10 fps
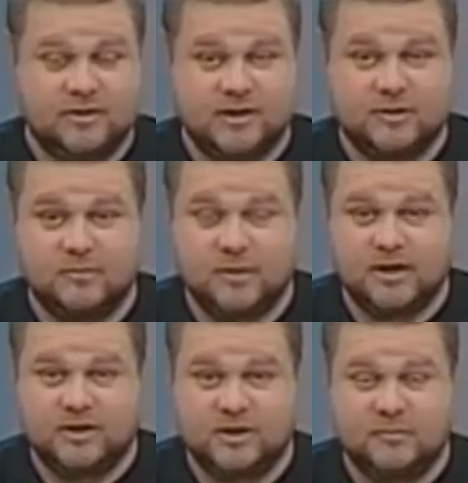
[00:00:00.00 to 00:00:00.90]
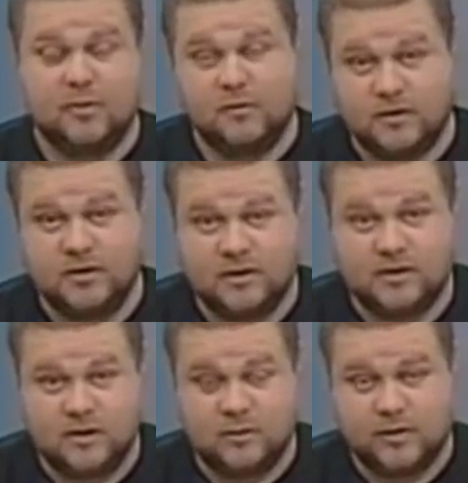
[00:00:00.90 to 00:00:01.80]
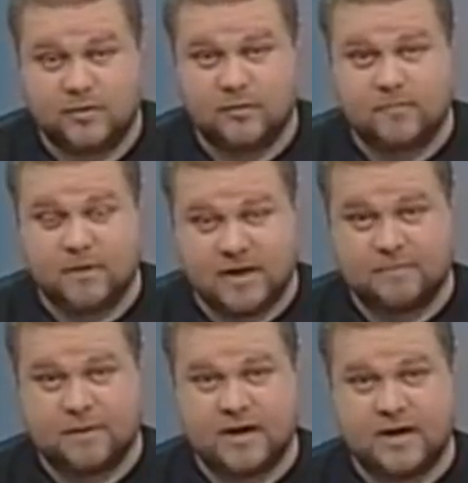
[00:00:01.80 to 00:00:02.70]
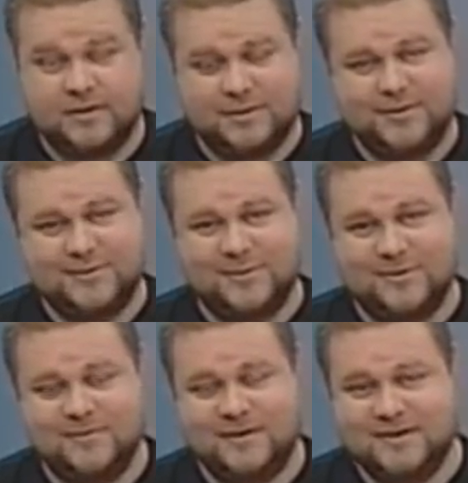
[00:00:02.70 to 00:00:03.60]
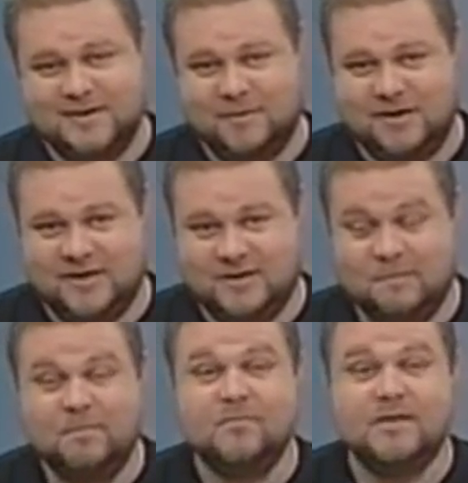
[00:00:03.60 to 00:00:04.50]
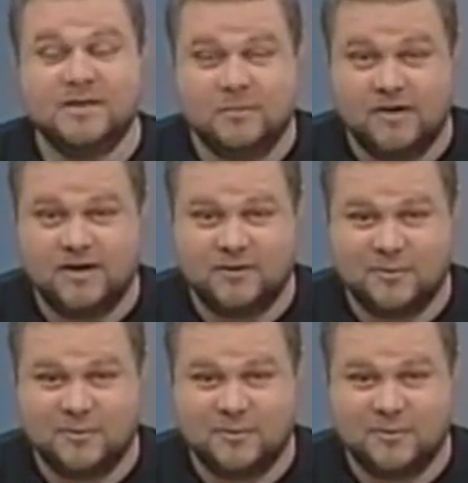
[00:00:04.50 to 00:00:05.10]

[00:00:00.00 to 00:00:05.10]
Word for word: с нашими болельщиками ровно на неделю. Говорю вам пока-пока и традиционно в конце передачи. Не забывайте